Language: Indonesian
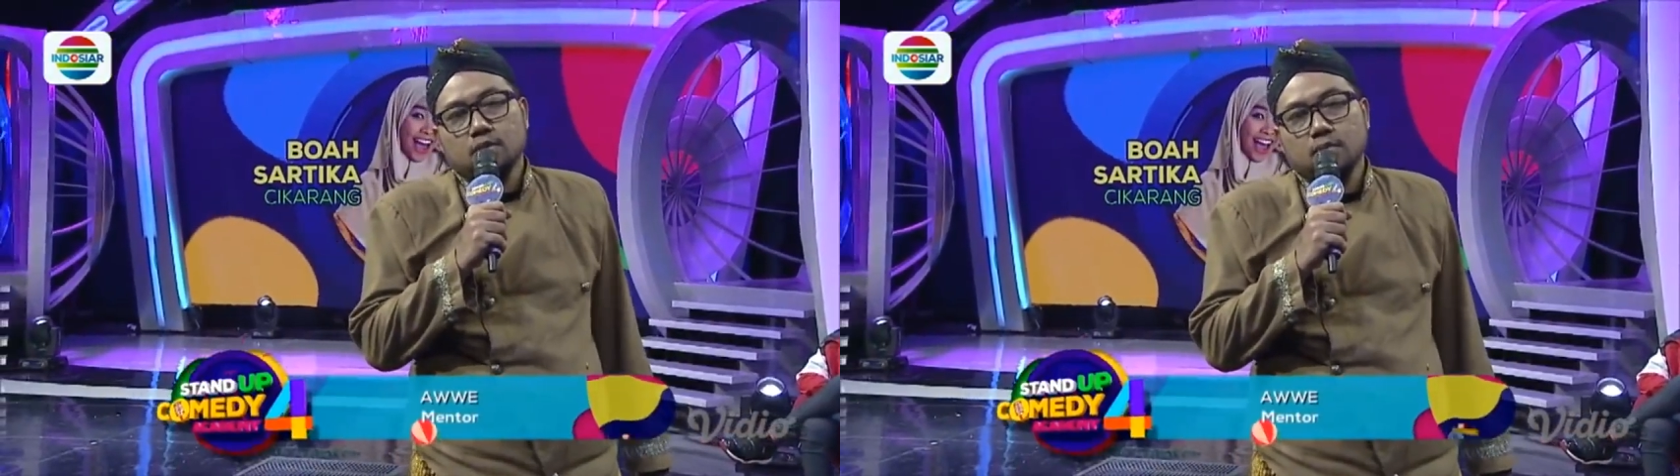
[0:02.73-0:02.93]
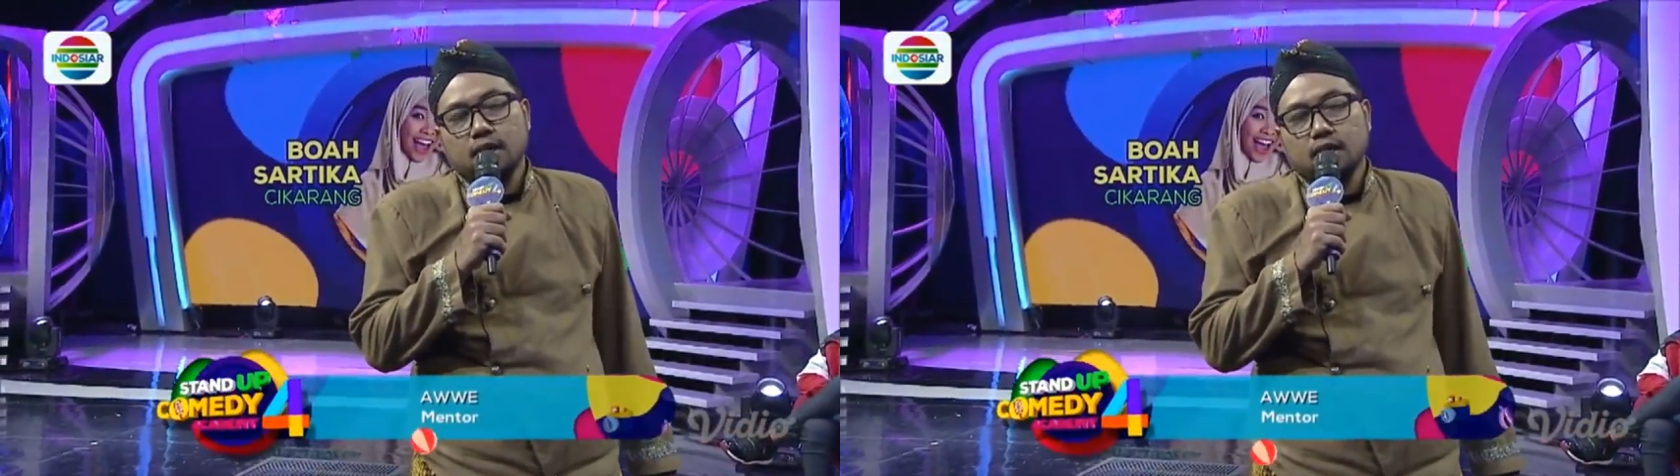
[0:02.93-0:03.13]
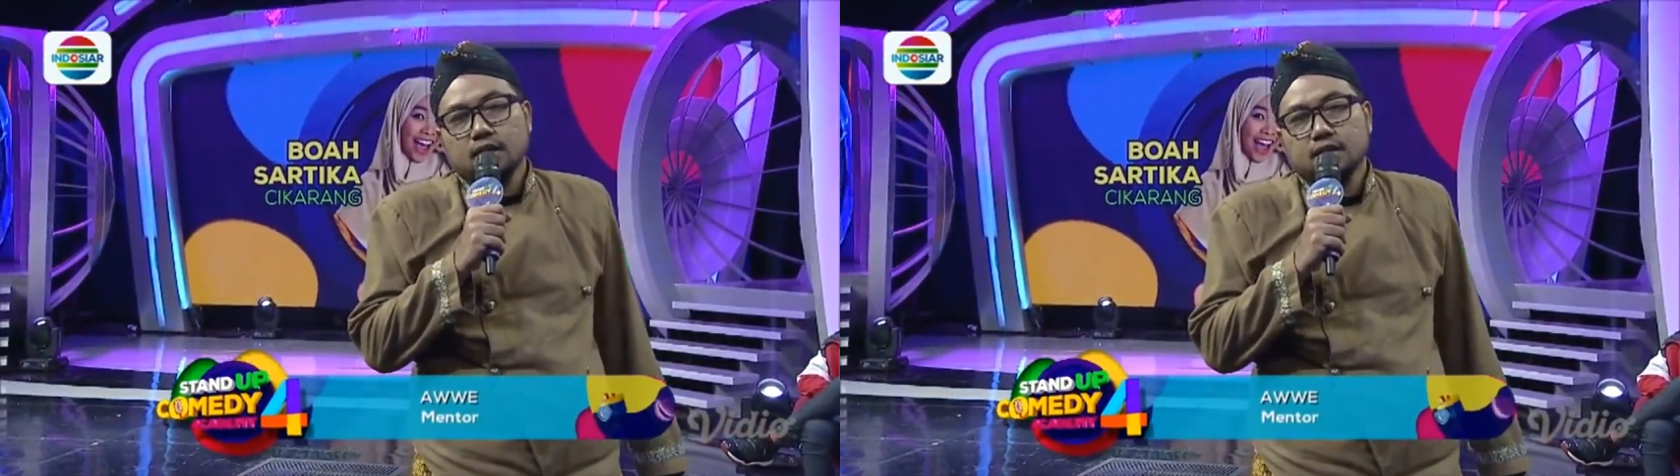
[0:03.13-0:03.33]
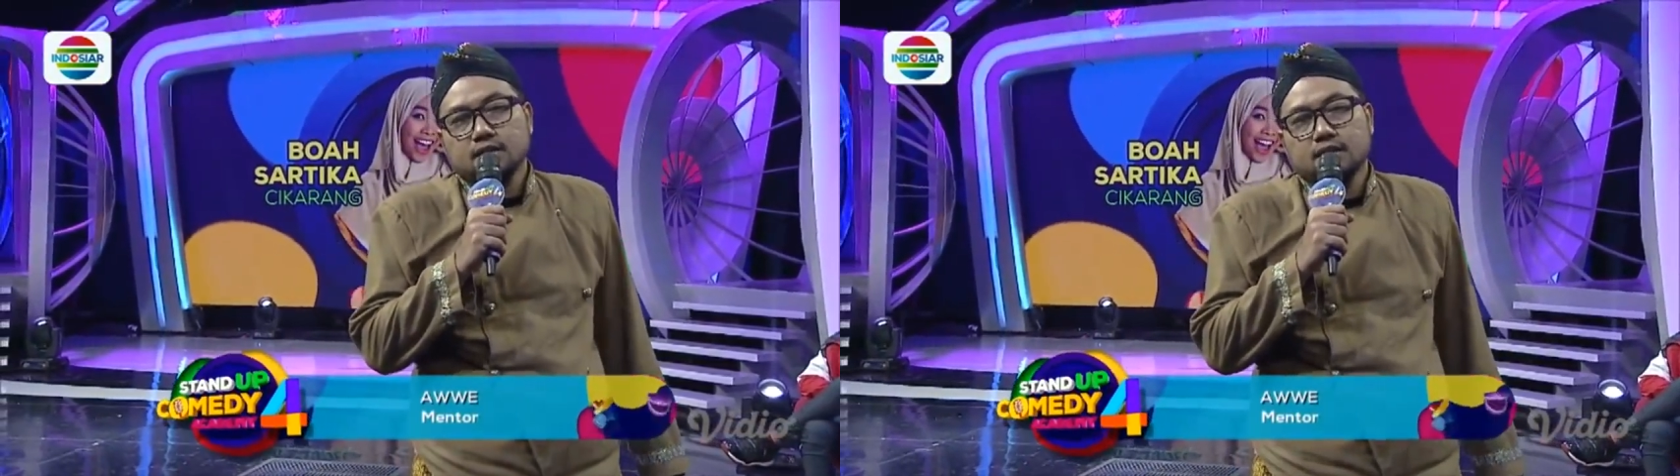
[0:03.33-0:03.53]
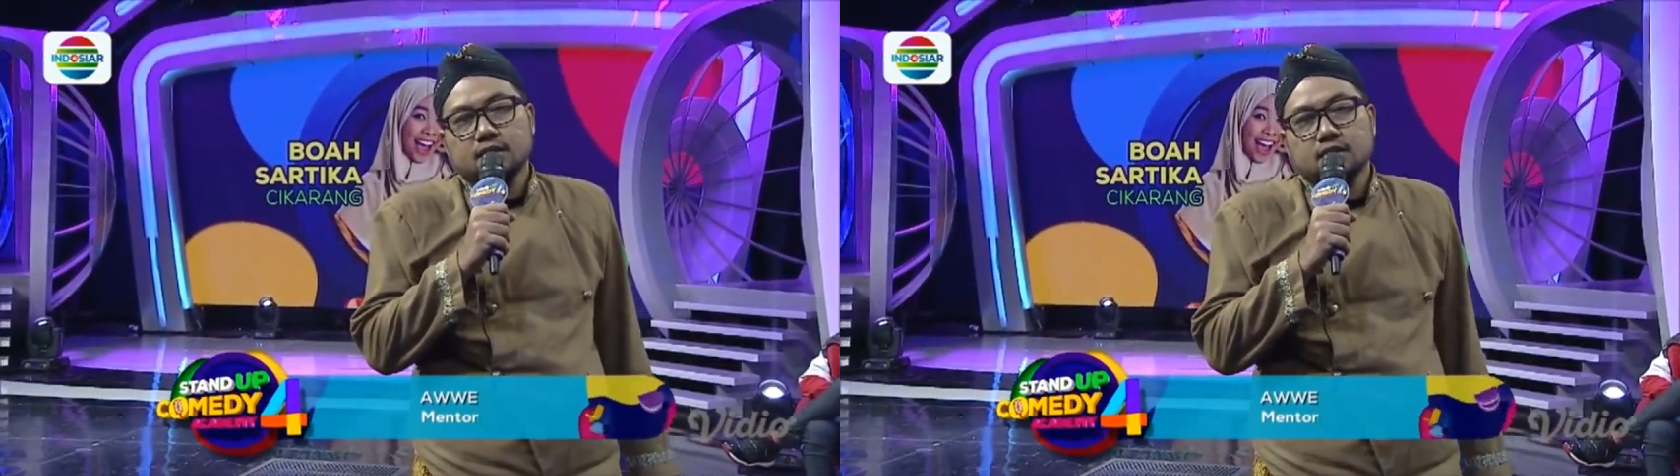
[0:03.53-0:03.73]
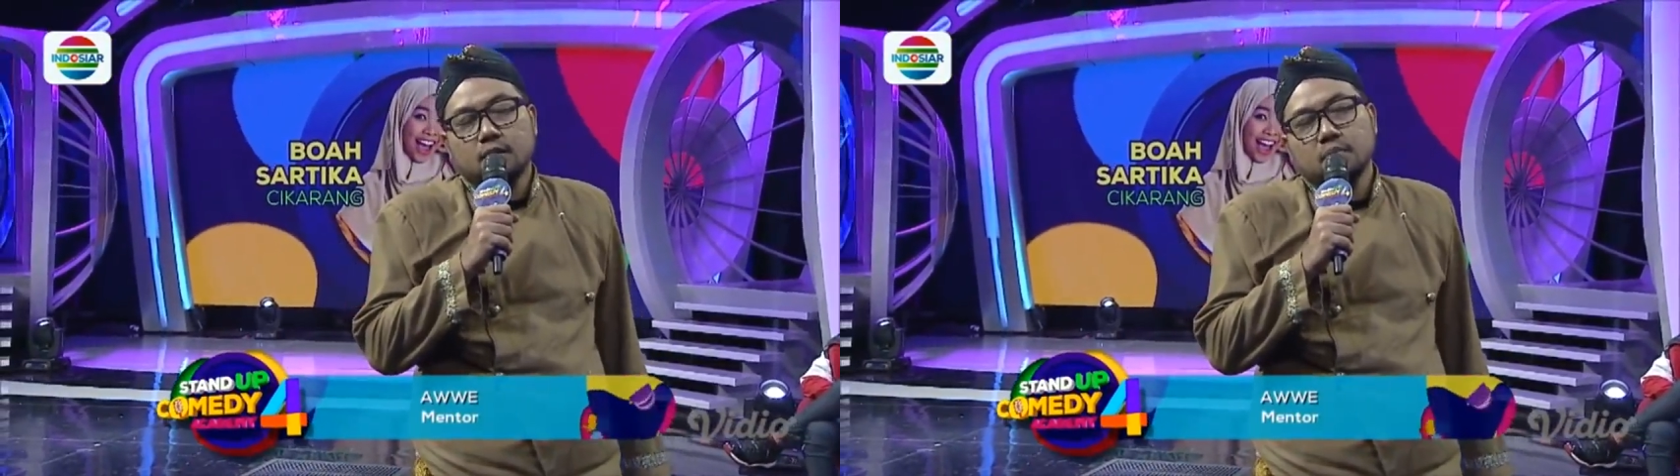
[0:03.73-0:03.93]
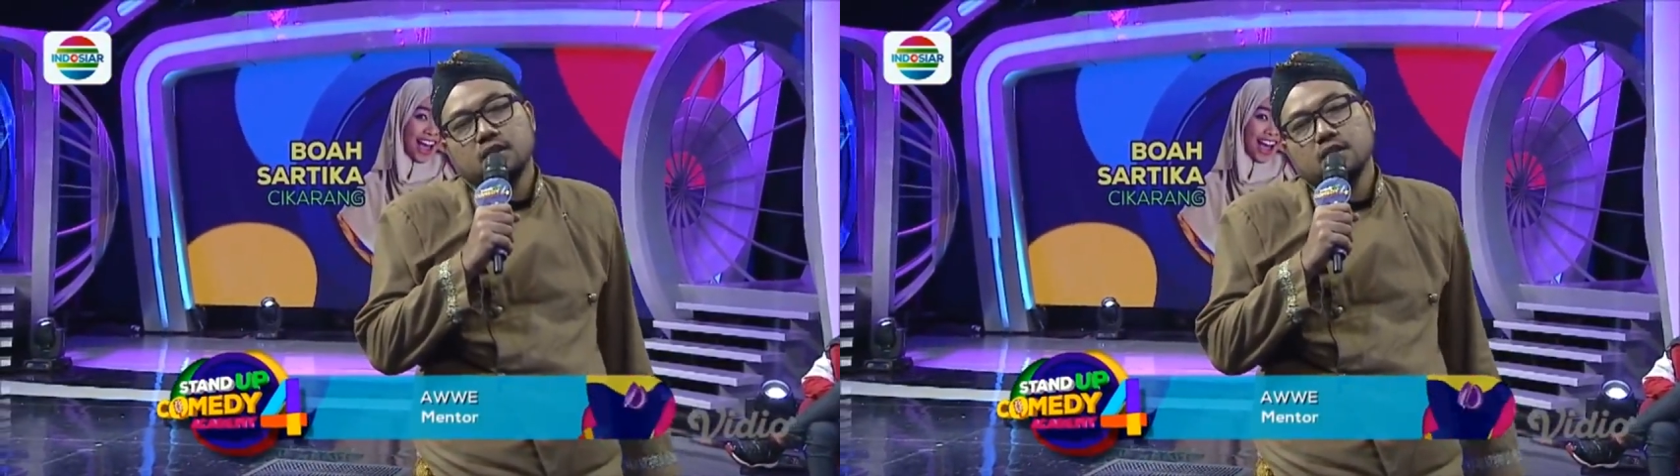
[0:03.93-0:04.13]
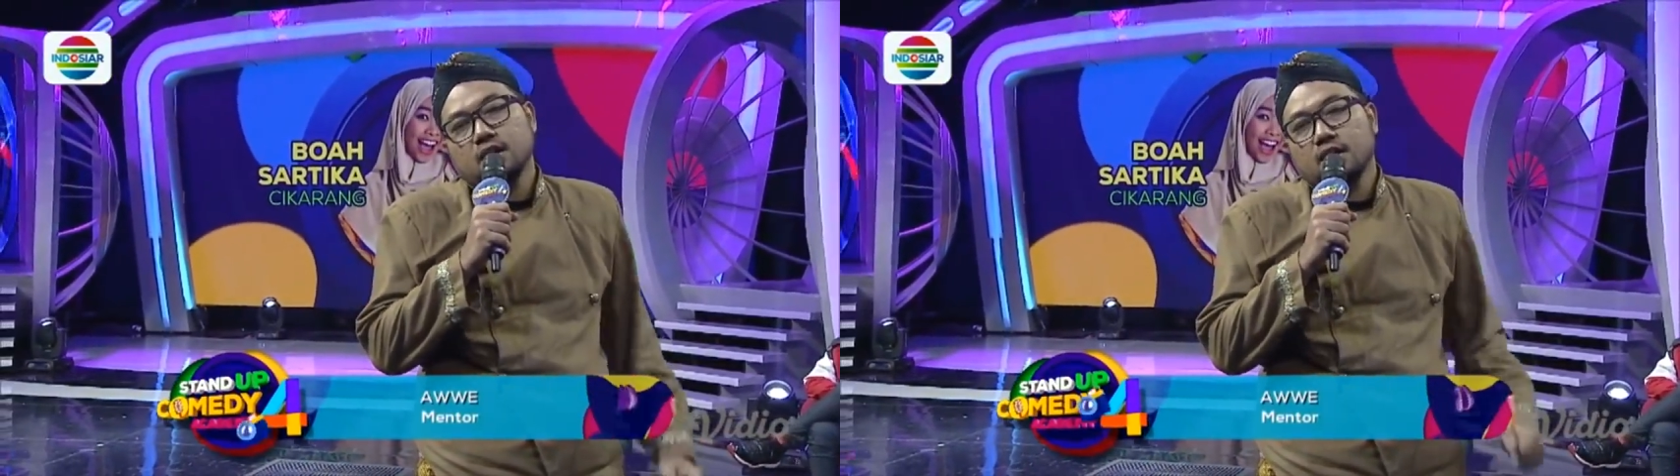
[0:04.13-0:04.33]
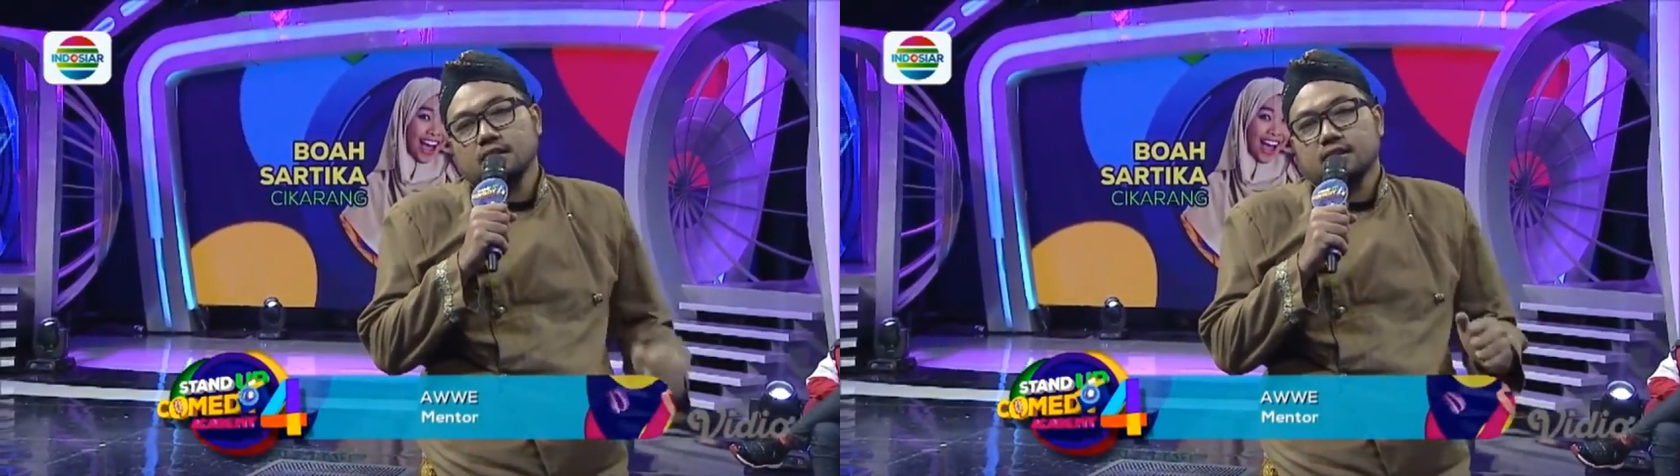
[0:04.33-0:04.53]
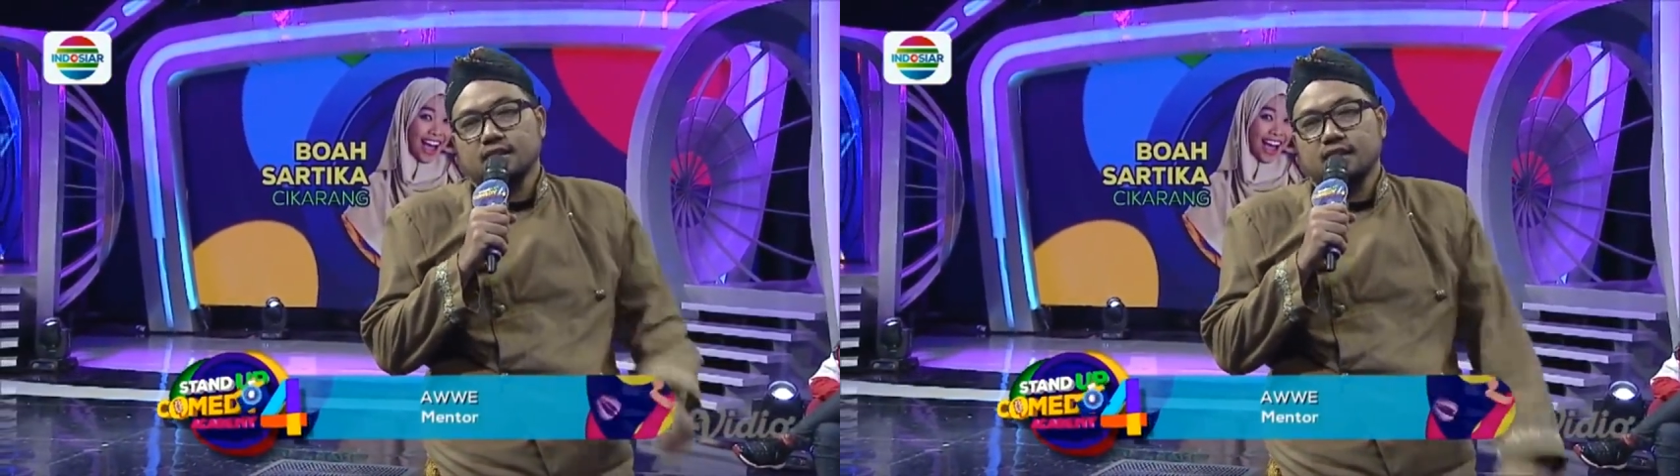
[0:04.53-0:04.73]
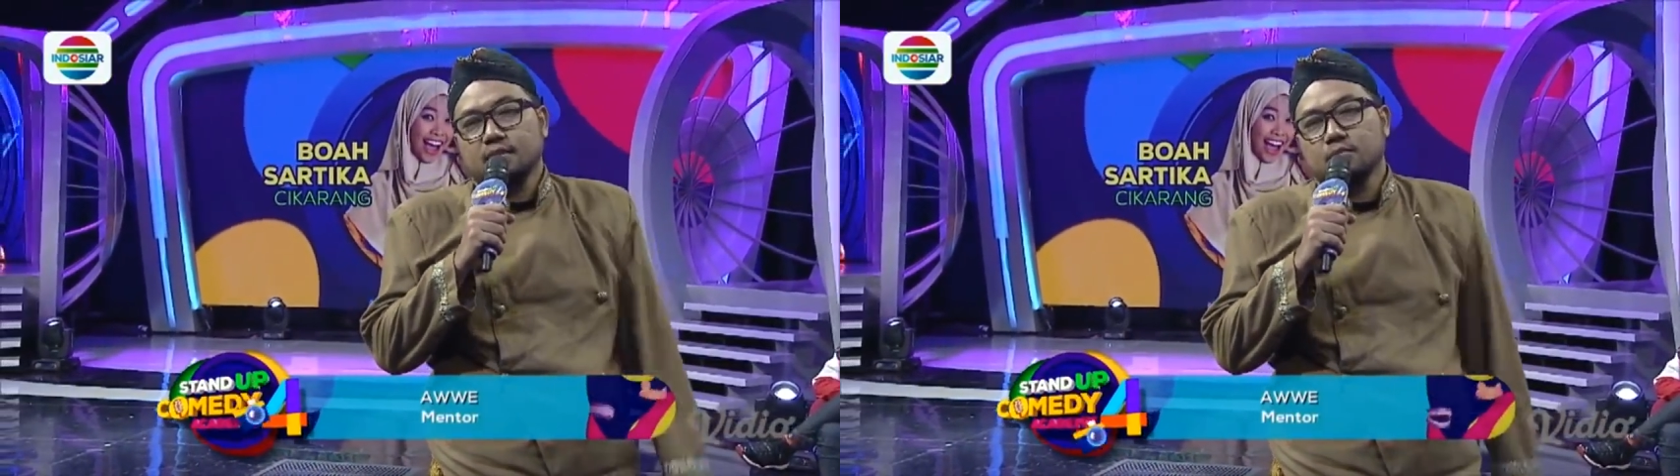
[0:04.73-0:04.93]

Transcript: badannya kecil tapi dia terlihat